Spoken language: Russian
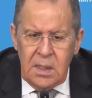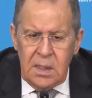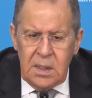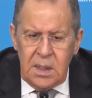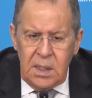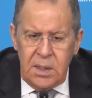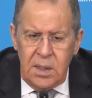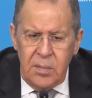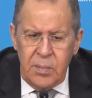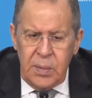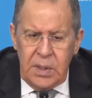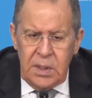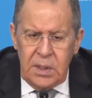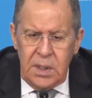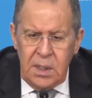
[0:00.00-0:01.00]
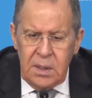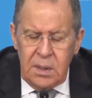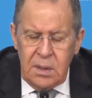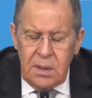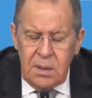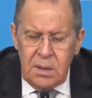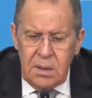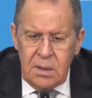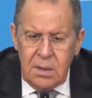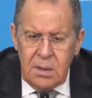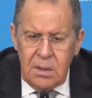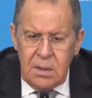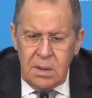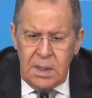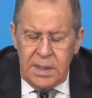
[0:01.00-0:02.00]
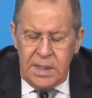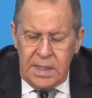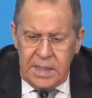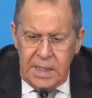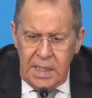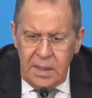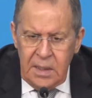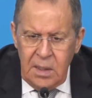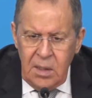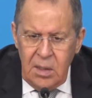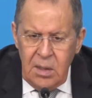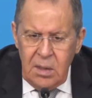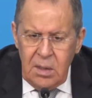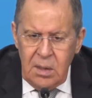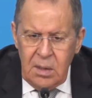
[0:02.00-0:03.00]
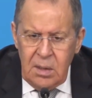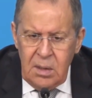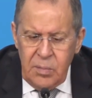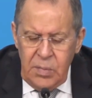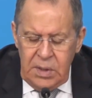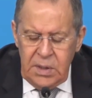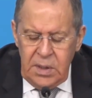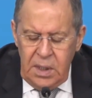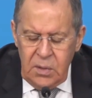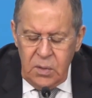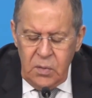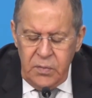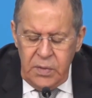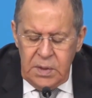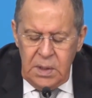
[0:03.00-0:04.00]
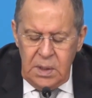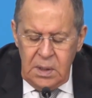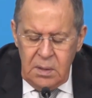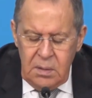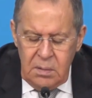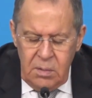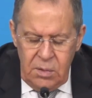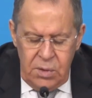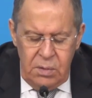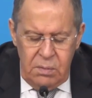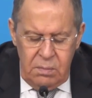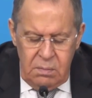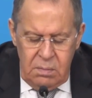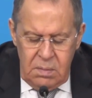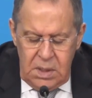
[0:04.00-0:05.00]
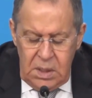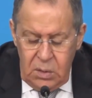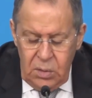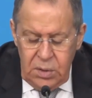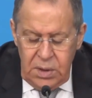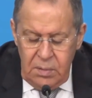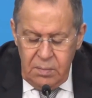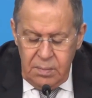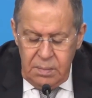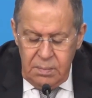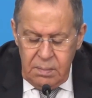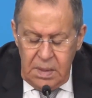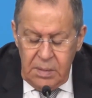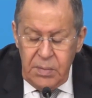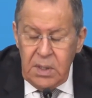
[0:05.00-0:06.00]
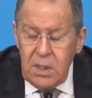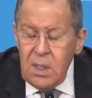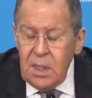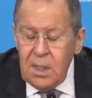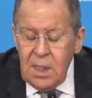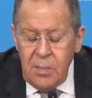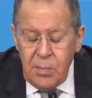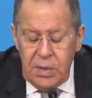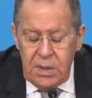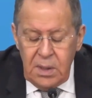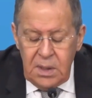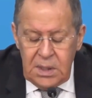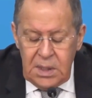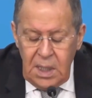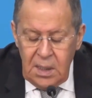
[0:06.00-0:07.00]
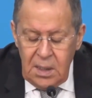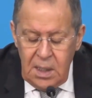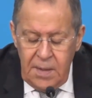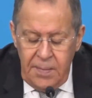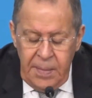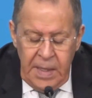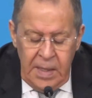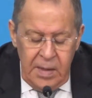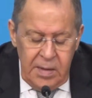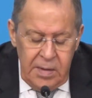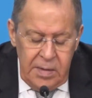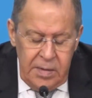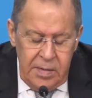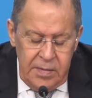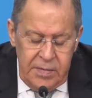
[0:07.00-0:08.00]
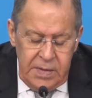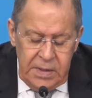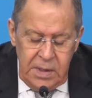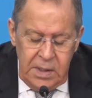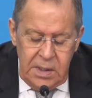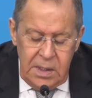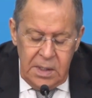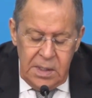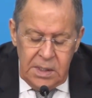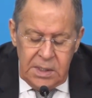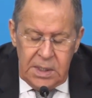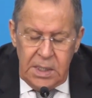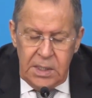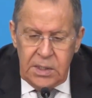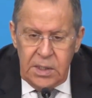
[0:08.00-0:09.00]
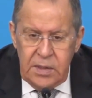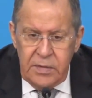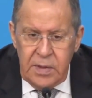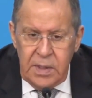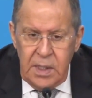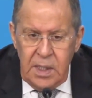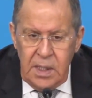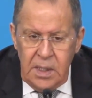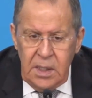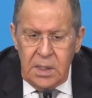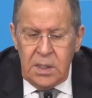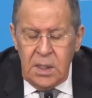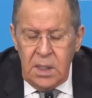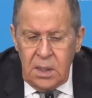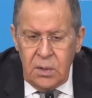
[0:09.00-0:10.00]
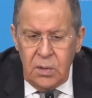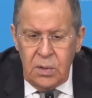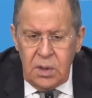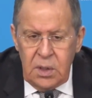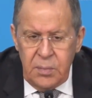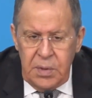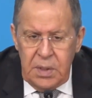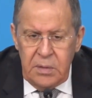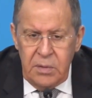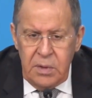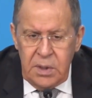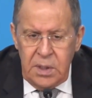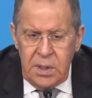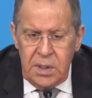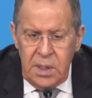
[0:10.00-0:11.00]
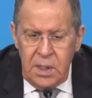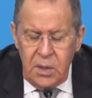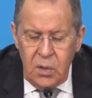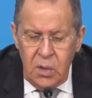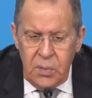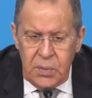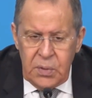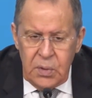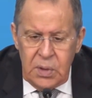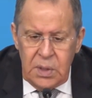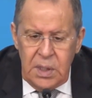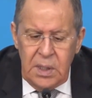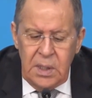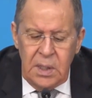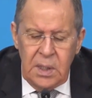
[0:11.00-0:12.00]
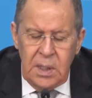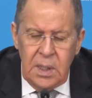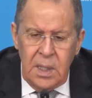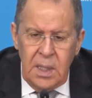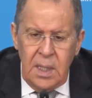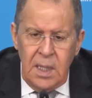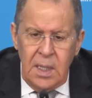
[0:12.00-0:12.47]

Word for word: а затем президент Эрдоган, мы сразу увидели очень хороший объединительный потенциал в этой инициативе. И сразу же, с первых же дней ее обсуждения